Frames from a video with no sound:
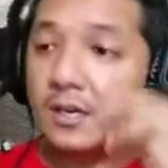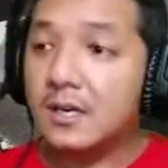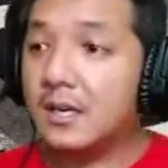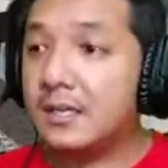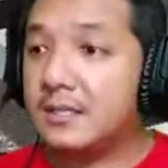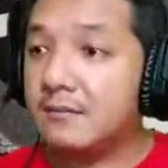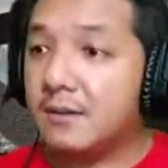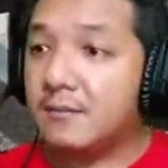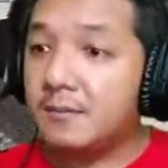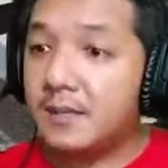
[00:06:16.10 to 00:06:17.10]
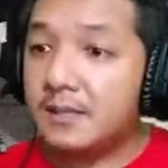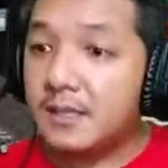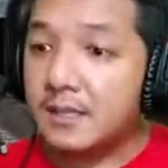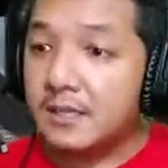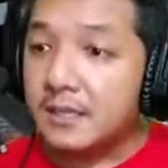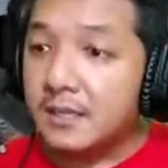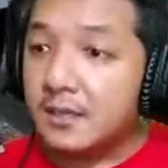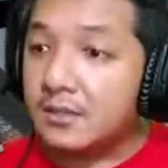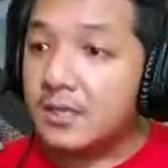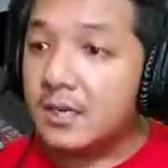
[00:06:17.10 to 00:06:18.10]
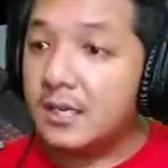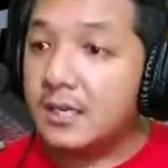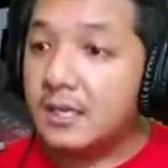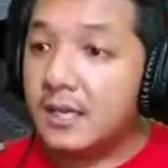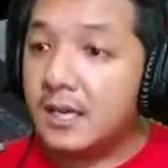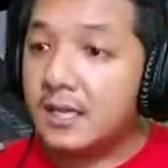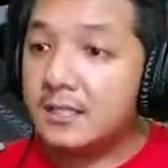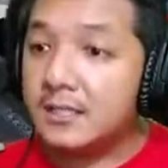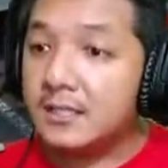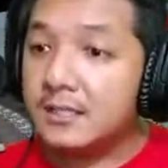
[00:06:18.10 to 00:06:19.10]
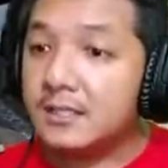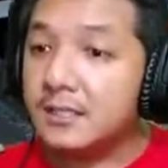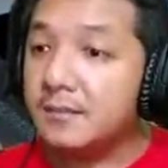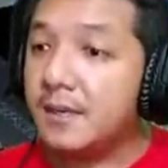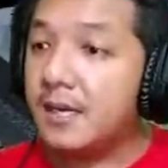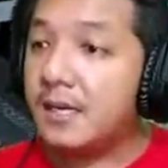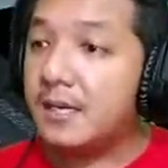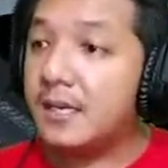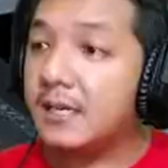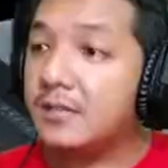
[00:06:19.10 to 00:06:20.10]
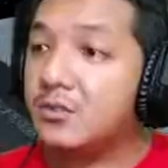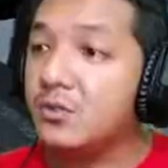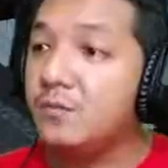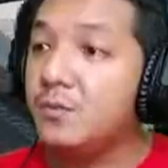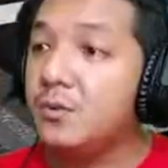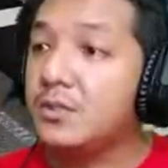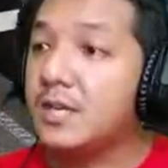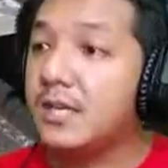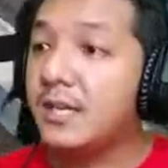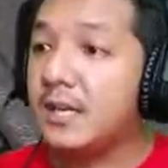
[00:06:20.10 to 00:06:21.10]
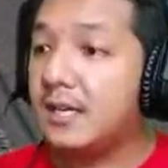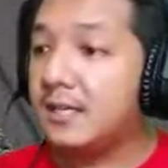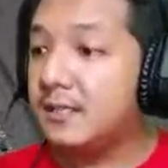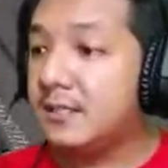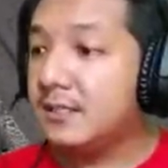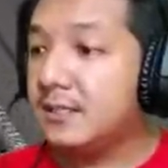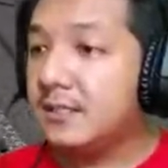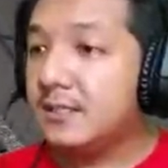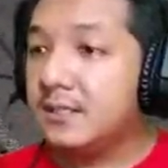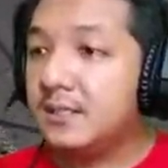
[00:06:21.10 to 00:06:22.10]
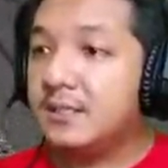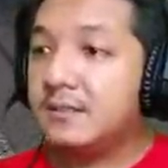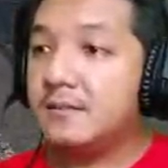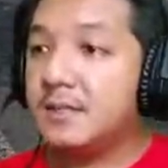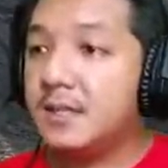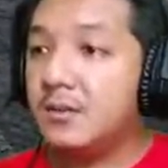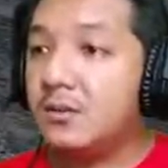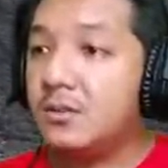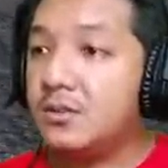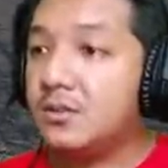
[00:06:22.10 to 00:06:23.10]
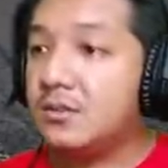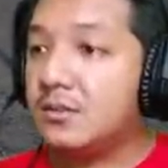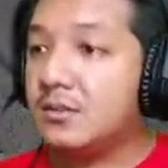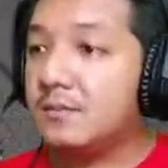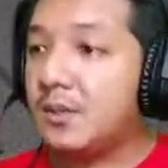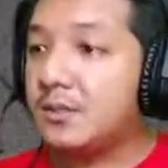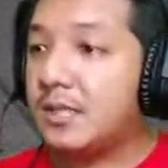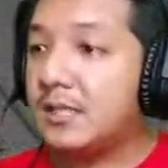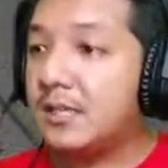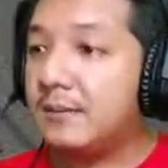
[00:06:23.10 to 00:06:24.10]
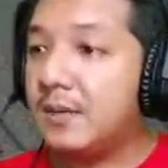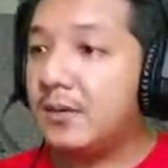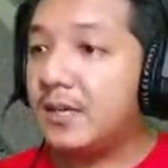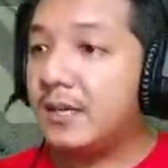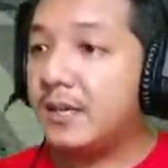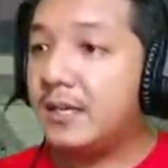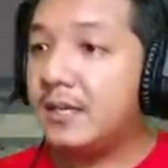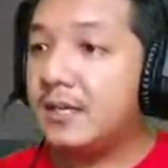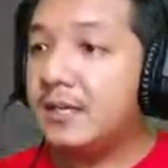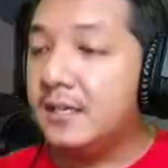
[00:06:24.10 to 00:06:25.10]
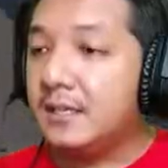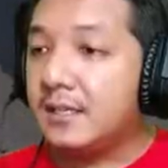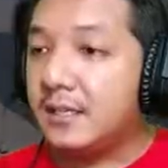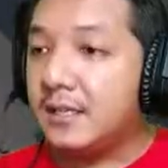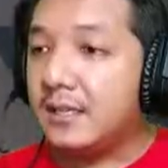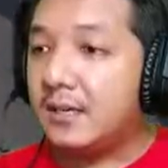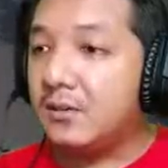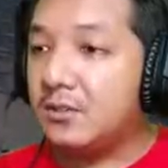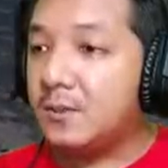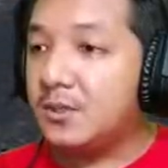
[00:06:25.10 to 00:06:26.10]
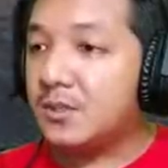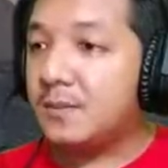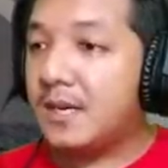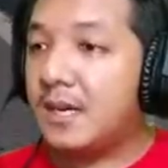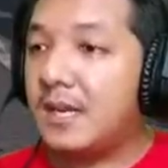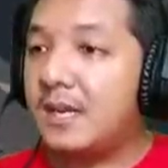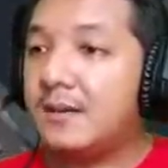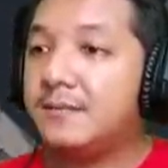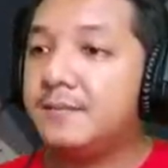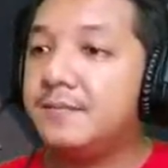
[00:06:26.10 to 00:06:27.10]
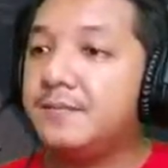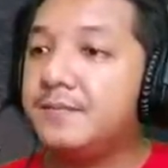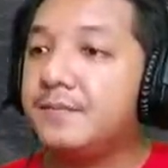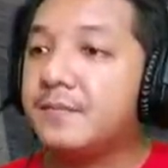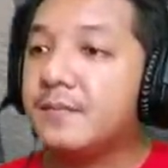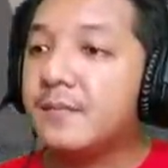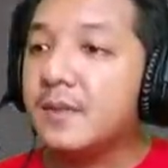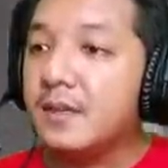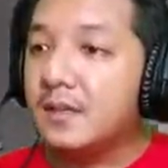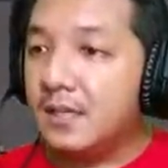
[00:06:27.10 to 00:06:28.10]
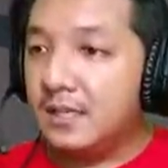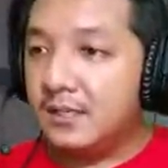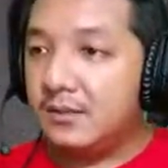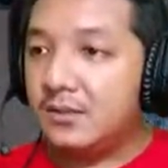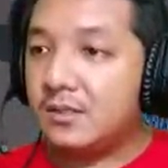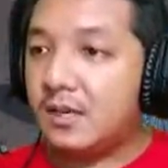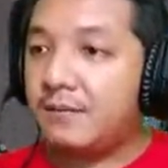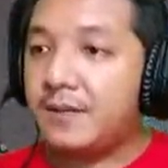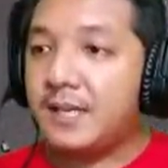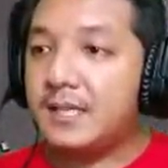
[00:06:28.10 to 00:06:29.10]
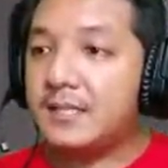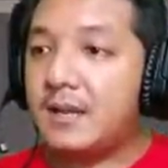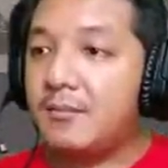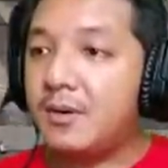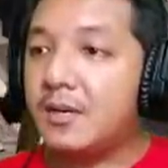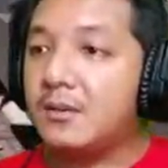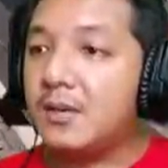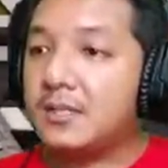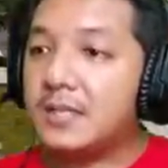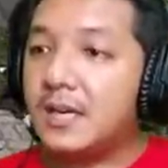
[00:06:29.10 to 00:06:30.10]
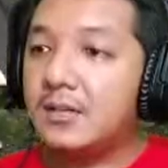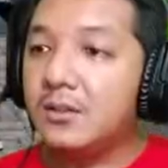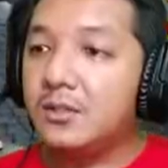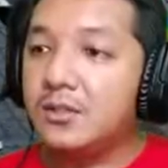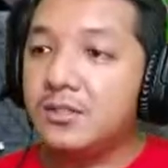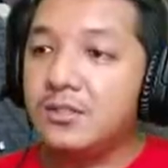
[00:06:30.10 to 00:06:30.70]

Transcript: Orang kena ya sih para pribate. Rosalia Indah di sebelah kanan lagi ada Subur Jaya masih lurus PO Santika belok kiri ya kita lurus menuju ke Magelang ini untuk trafiknya campur aduk kacaka dul